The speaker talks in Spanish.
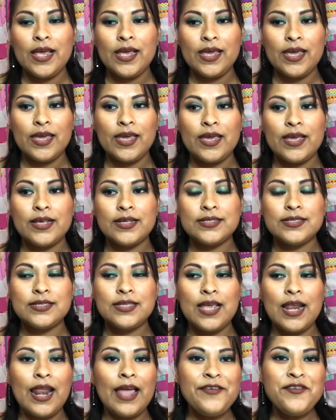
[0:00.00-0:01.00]

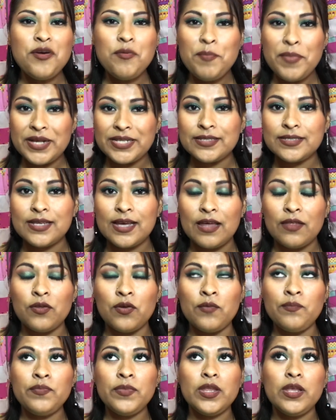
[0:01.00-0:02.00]
Este, el año
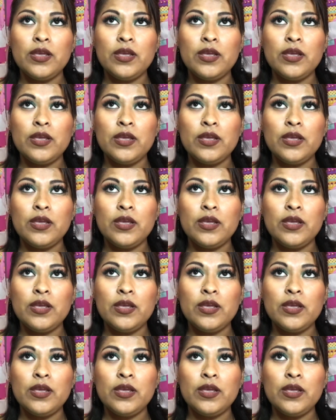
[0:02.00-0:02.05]
pasado,